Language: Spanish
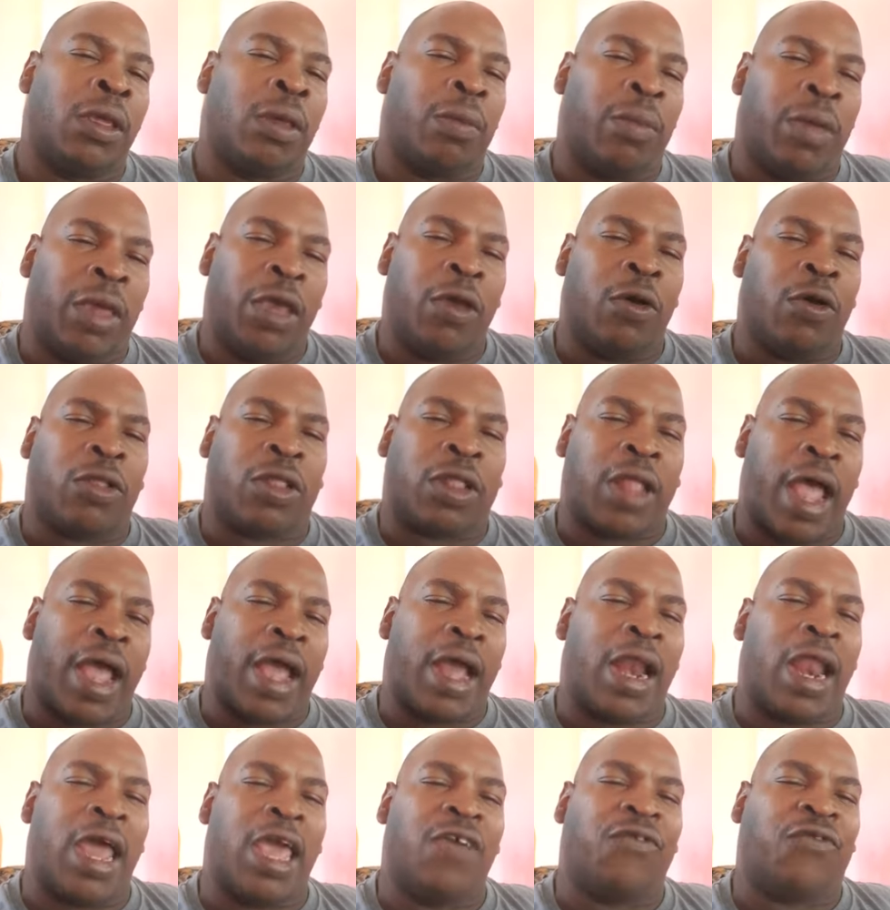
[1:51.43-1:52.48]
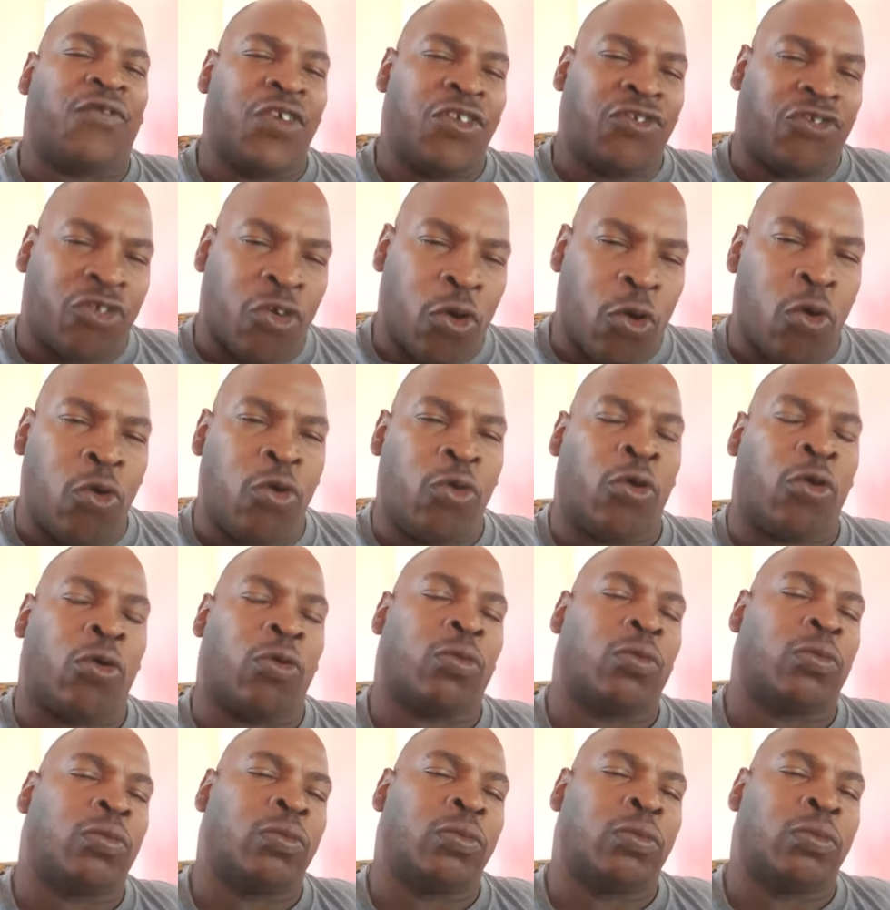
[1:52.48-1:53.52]
Mi hijo está en el edificio 1
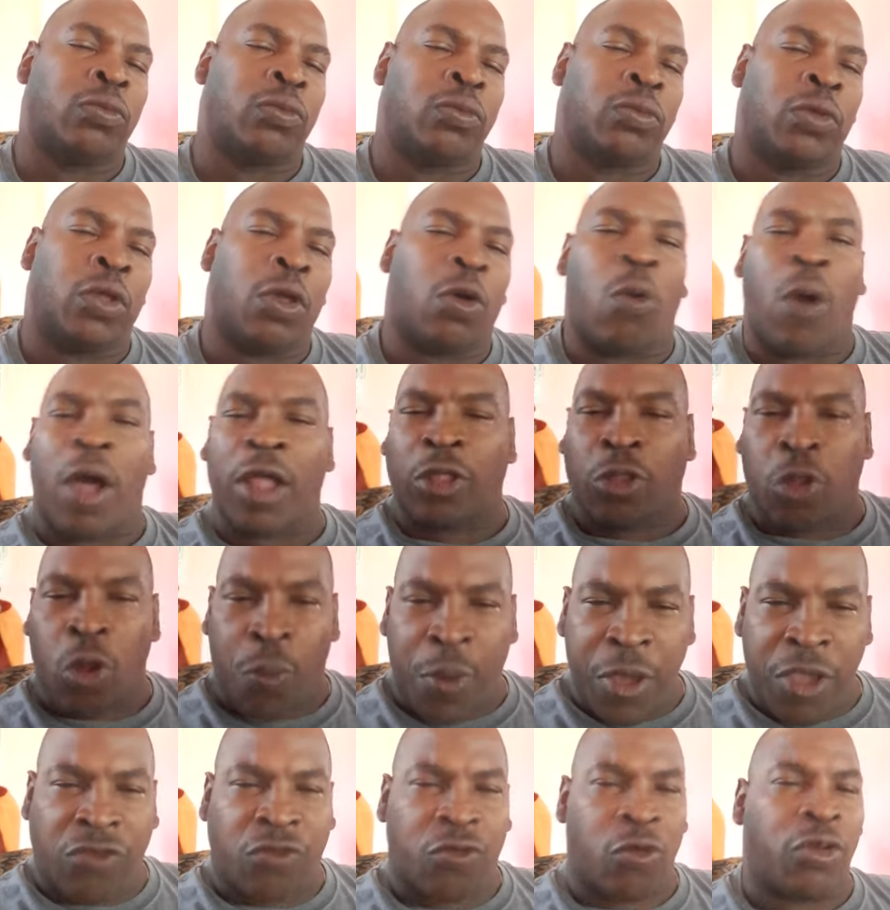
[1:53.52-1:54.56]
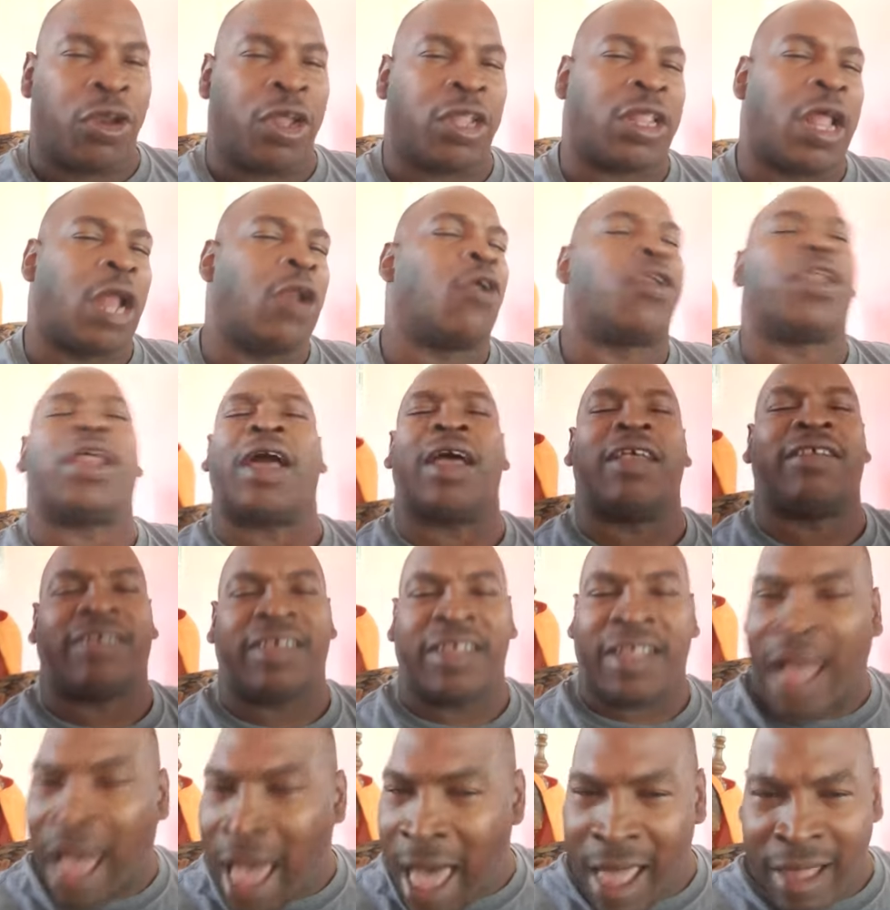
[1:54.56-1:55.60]
cuarto piso, donde están los
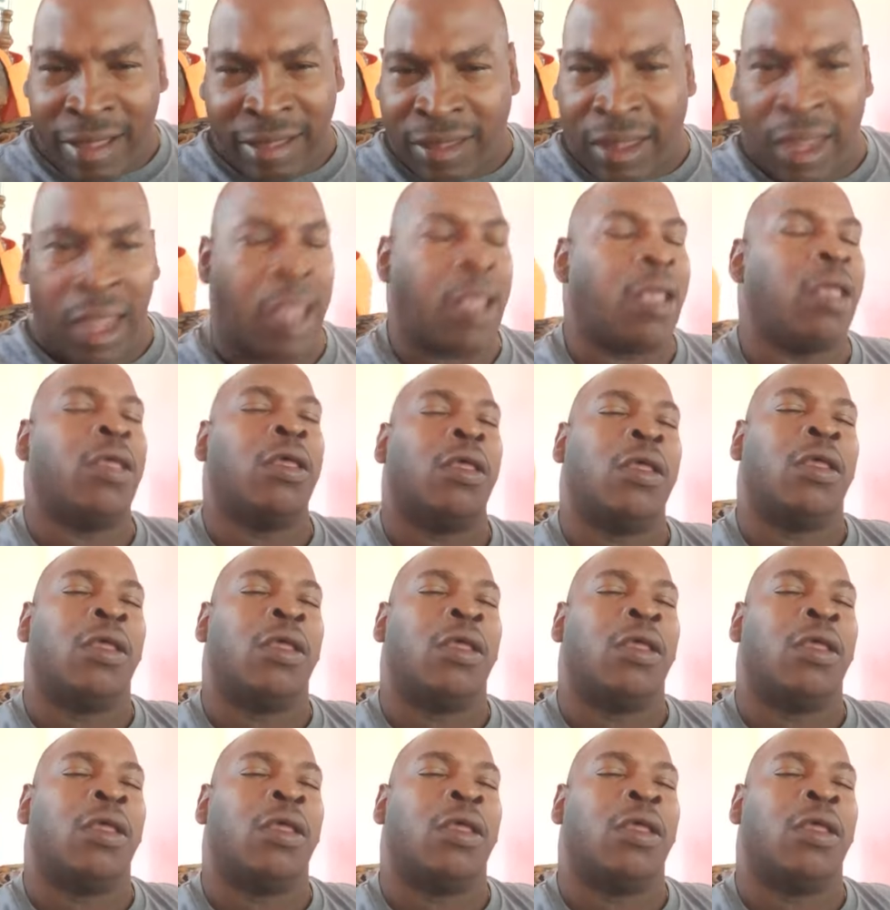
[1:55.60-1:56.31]
recalcitrantes,